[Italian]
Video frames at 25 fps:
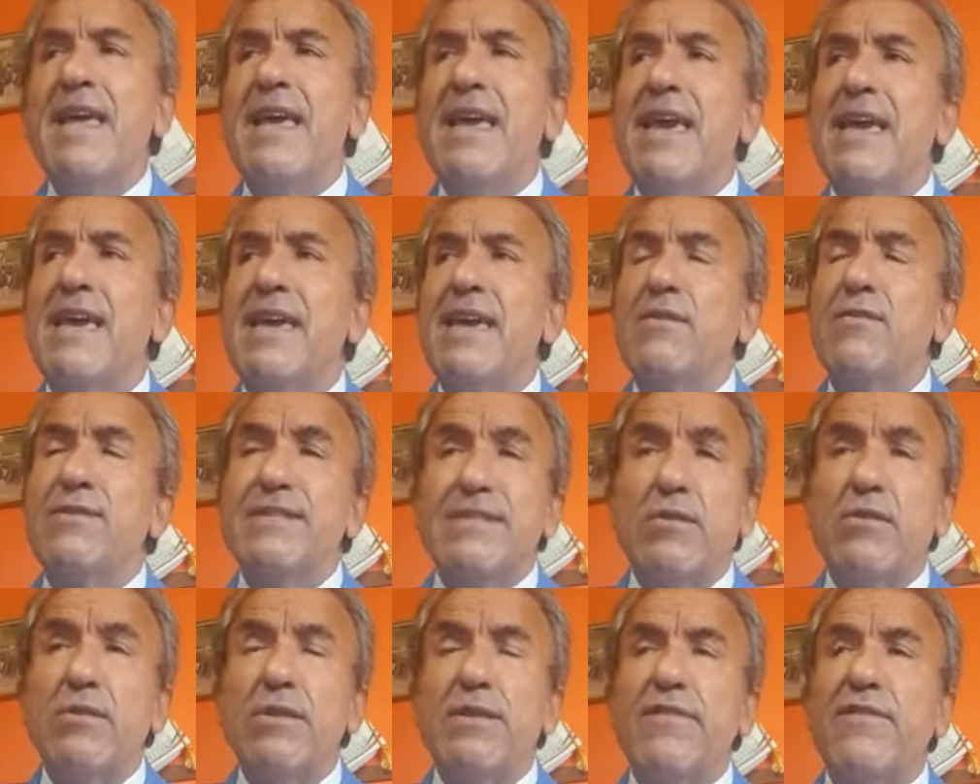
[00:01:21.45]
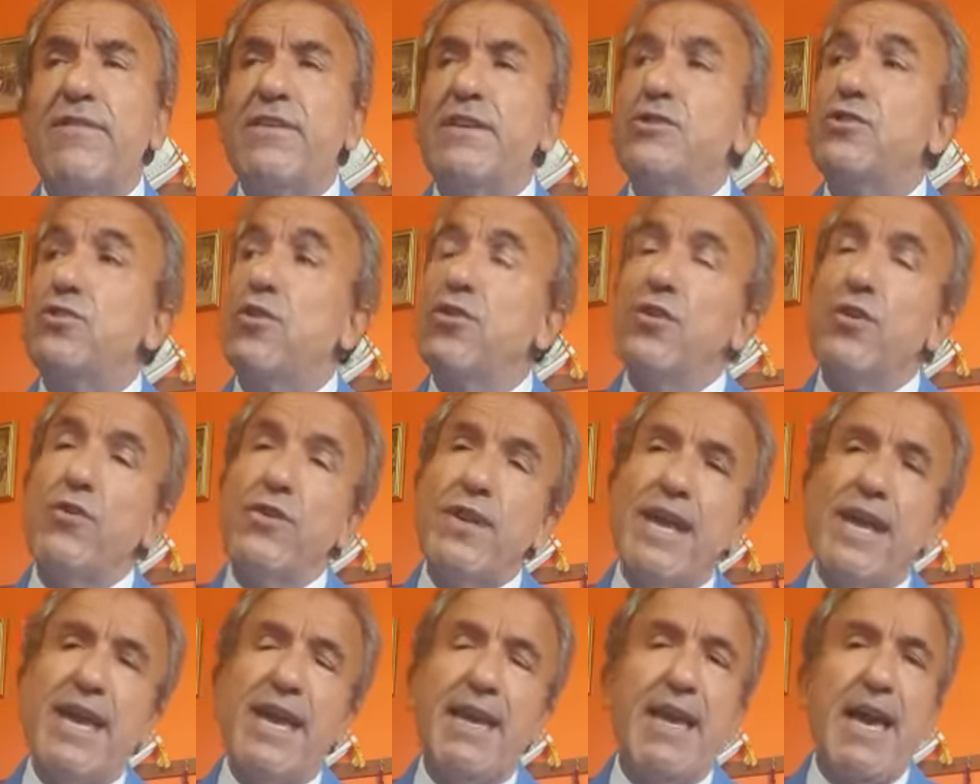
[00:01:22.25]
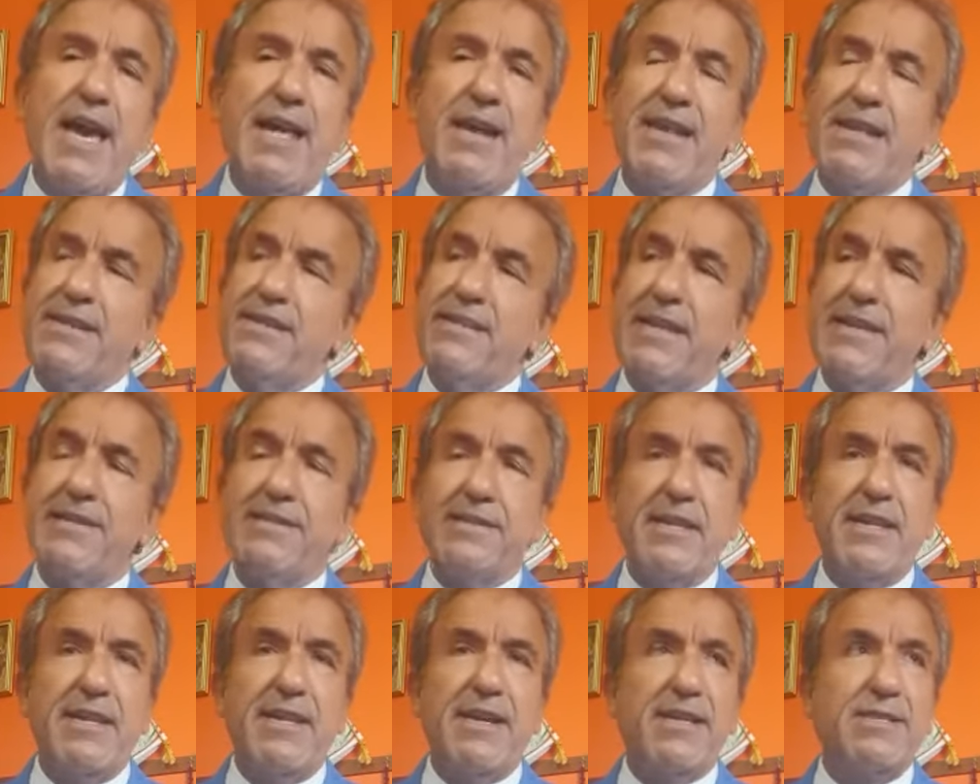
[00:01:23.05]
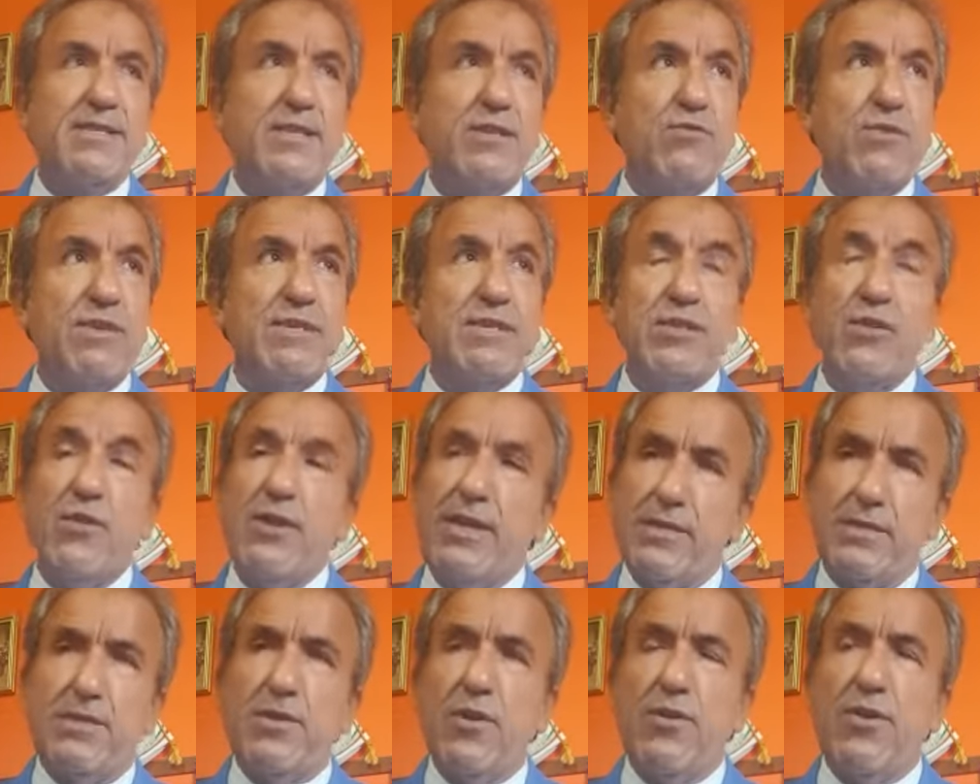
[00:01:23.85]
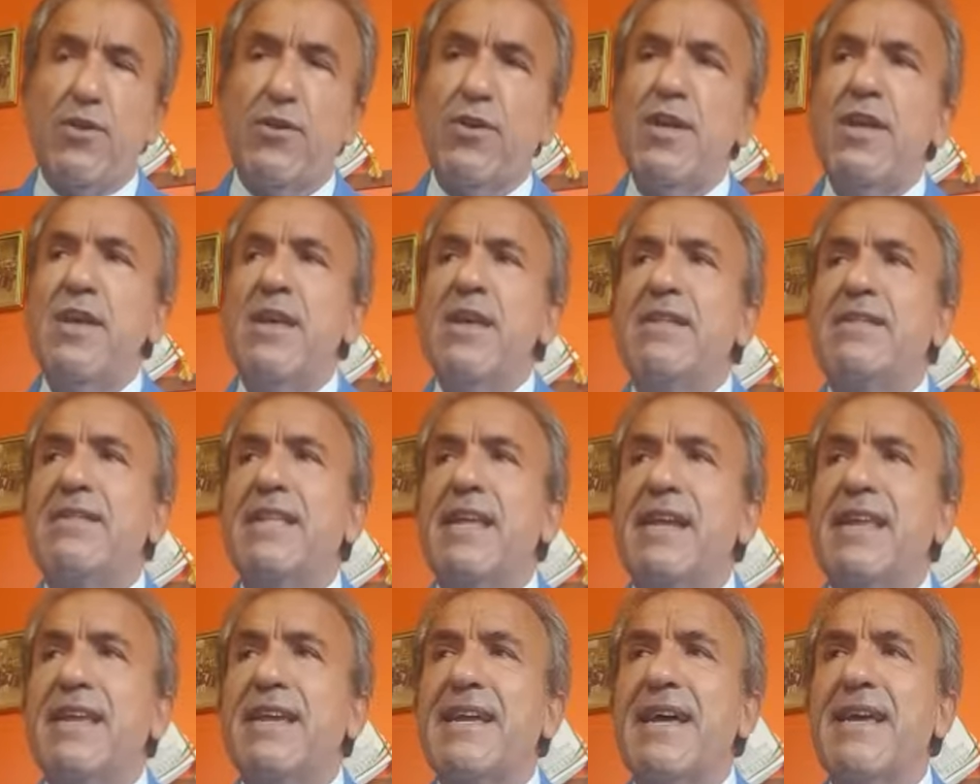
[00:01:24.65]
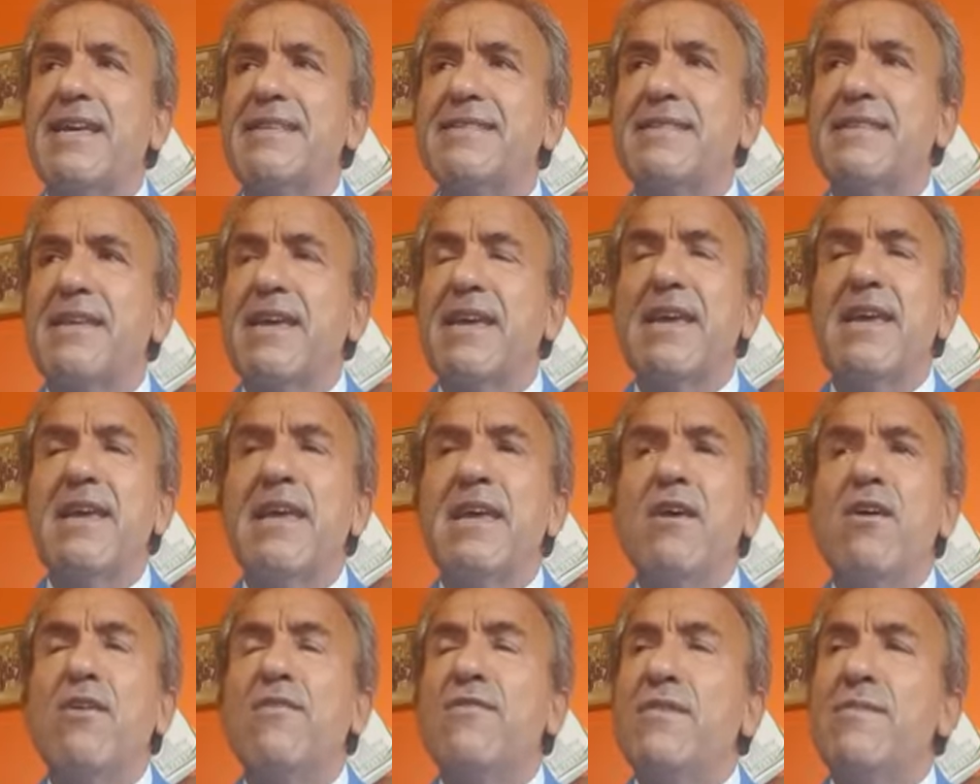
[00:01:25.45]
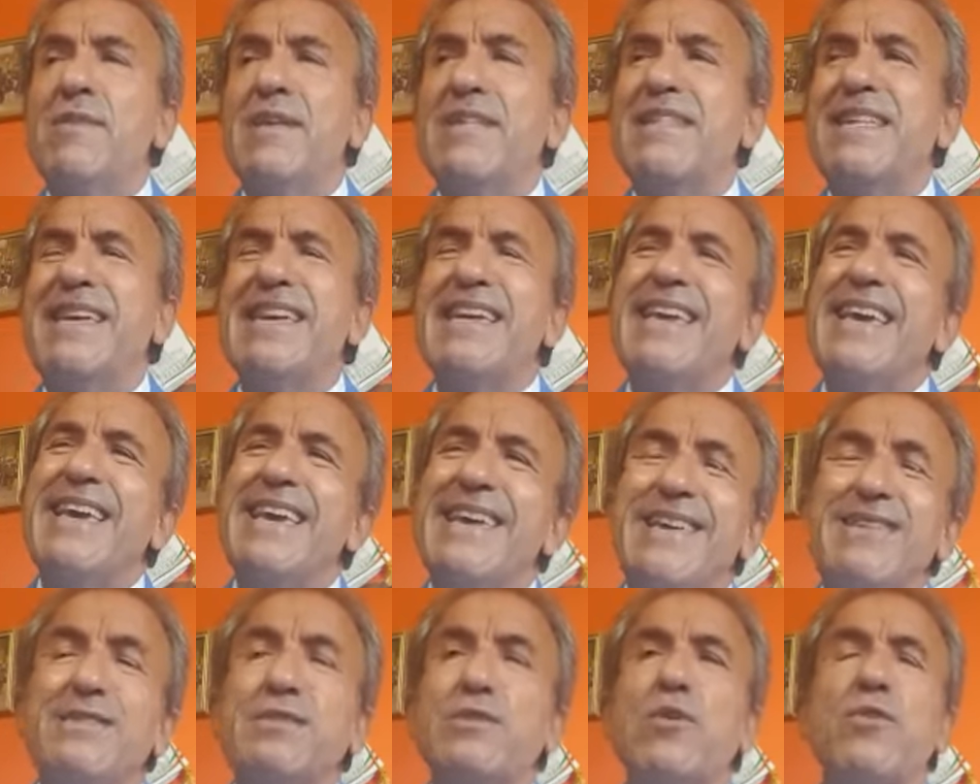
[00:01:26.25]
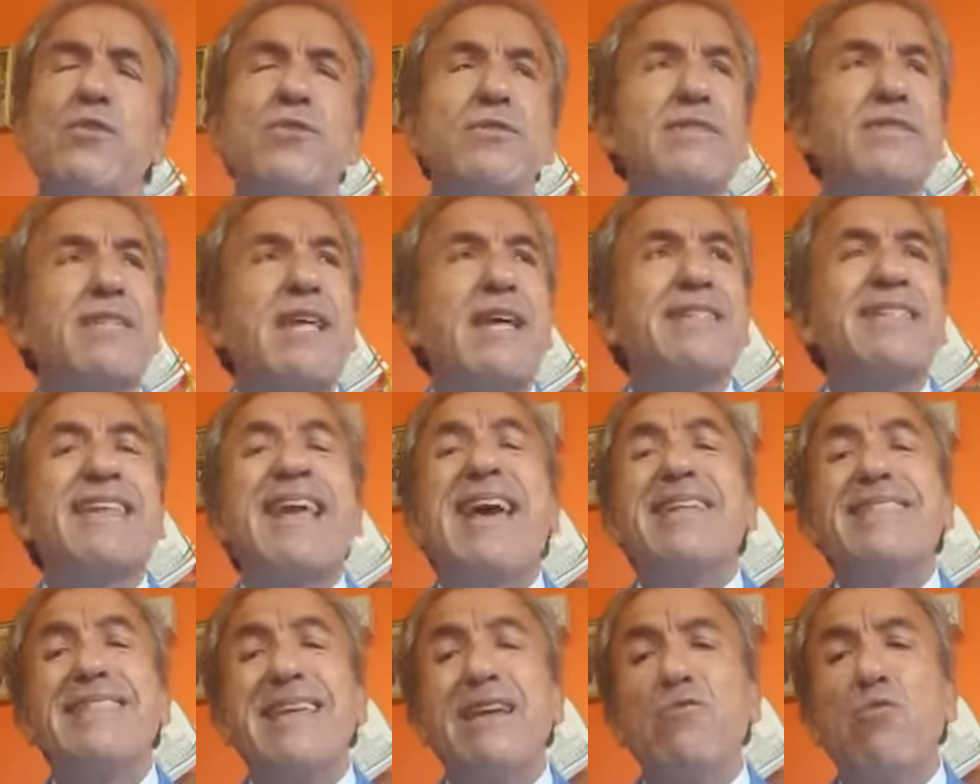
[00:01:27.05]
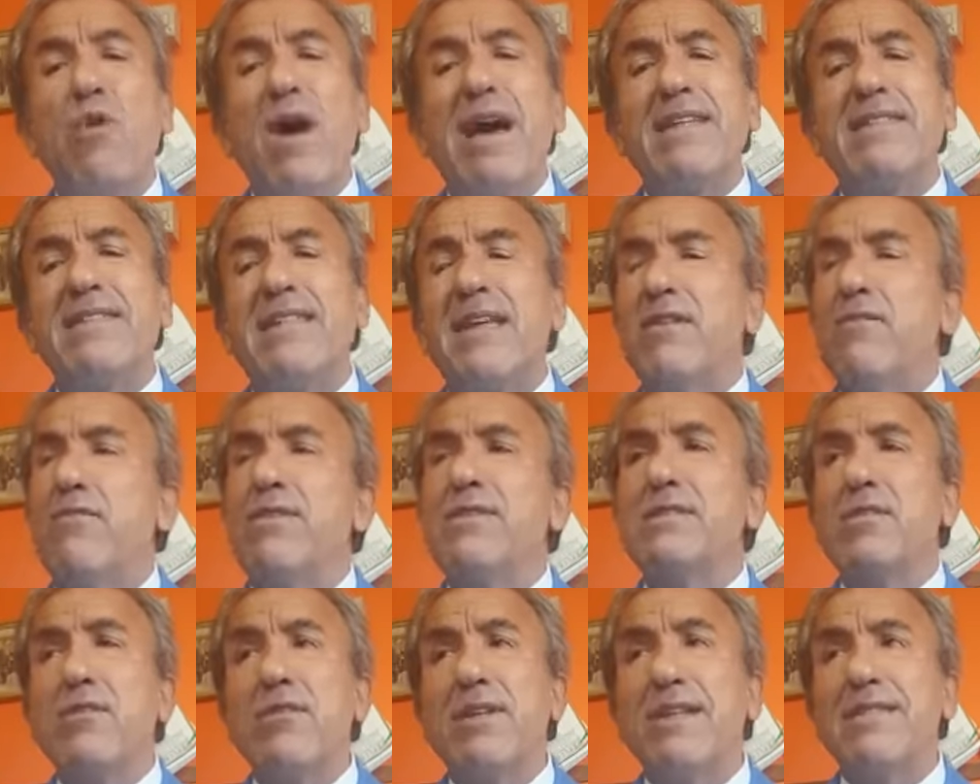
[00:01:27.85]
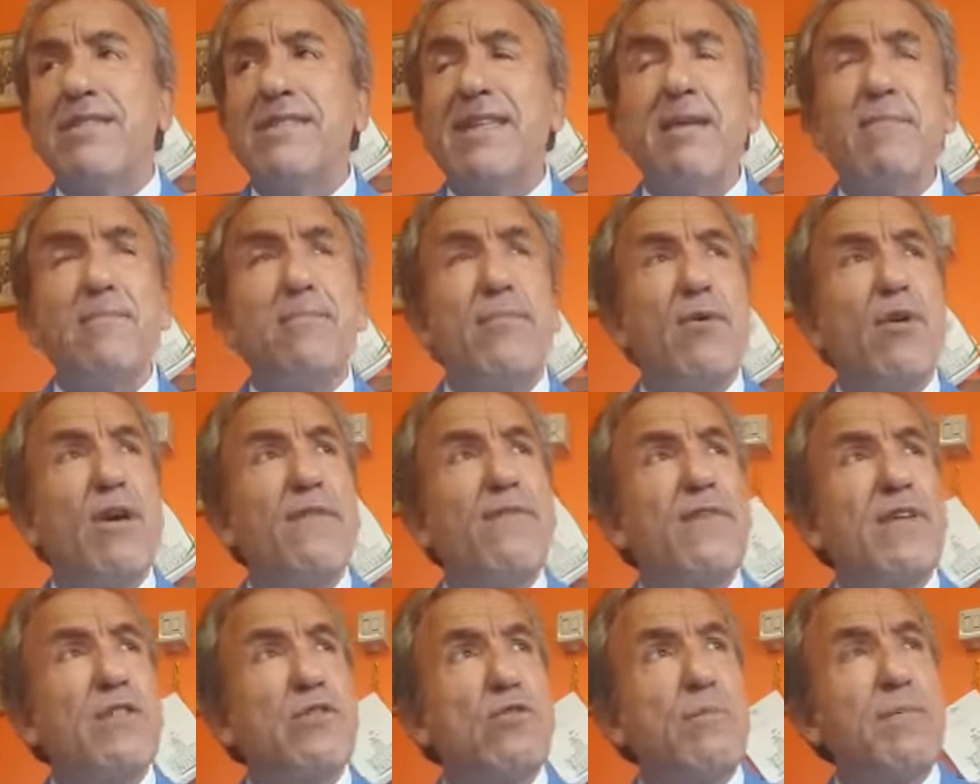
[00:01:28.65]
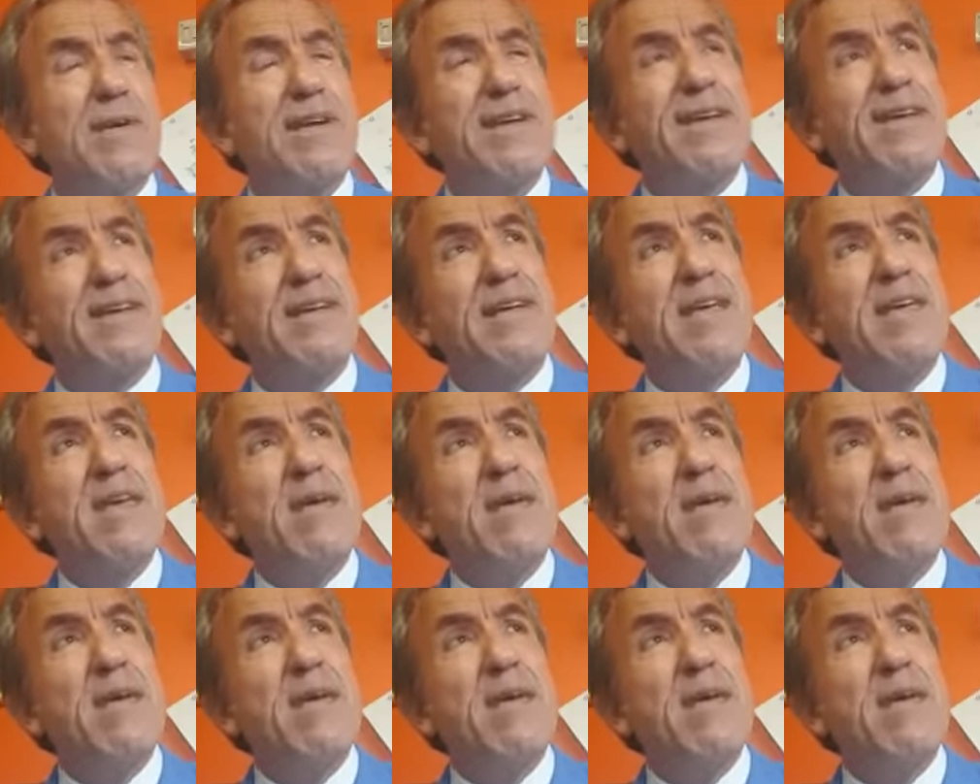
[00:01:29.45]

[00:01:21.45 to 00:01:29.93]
eh, questo edificio non è all'altezza della situazione, sono delle case ovviamente che sono state adeguate. Questo nel tempo ha fatto pagare,